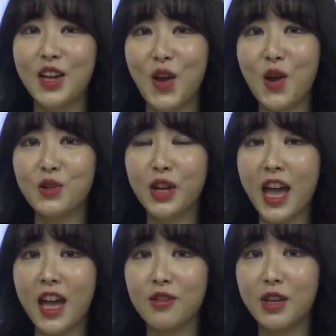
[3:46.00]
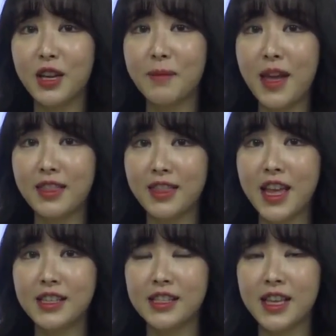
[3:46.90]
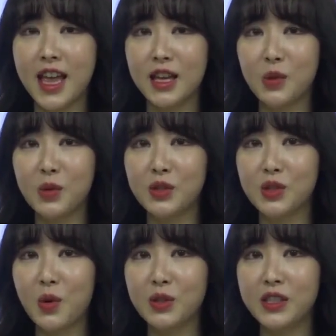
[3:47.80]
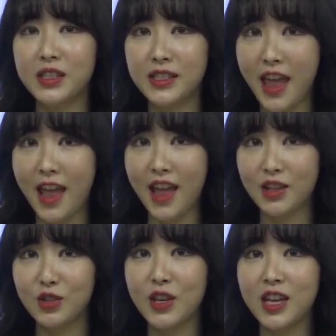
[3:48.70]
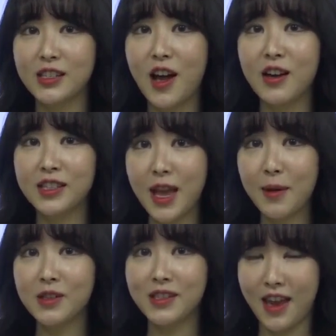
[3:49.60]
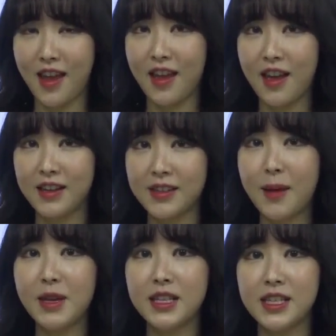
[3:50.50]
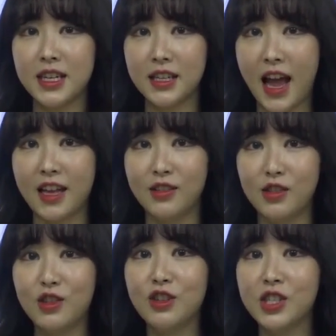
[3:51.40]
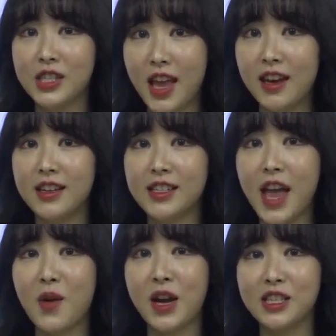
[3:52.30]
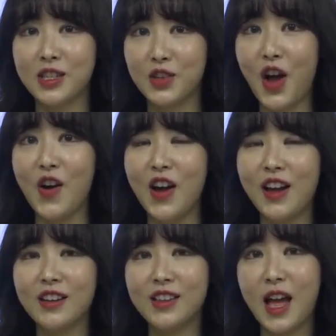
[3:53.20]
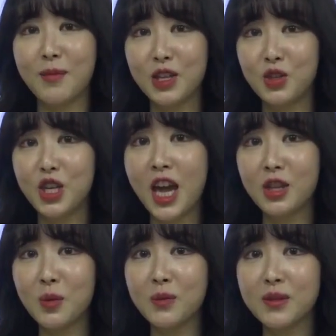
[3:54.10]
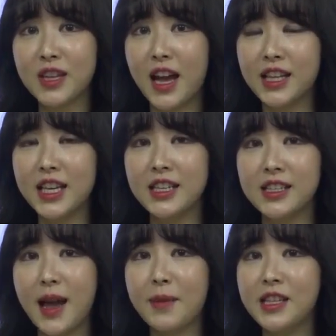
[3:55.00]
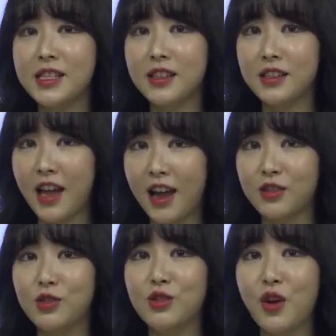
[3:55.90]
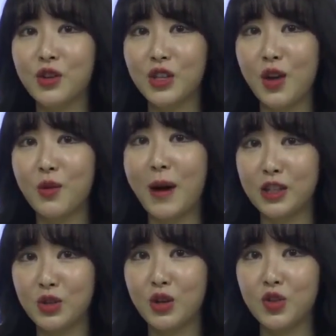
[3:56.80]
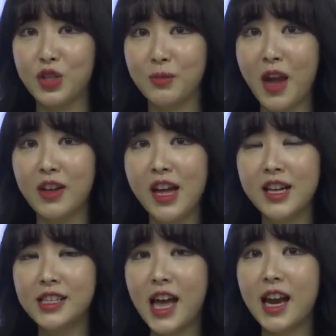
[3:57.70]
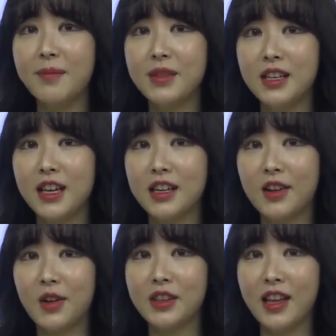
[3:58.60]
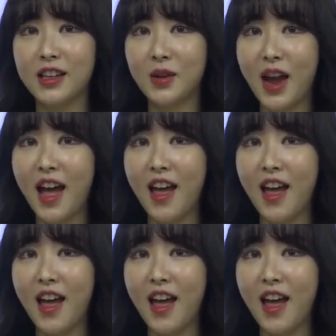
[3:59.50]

결국에 우리 메떼세, 노스오스세 중에서 세 번째 3인칭 단수 세를 사용하시고요. 그 다음에 뒤에 동사는 3인칭 단수 형태로 맞춰주시면 사람들이 그렇다더라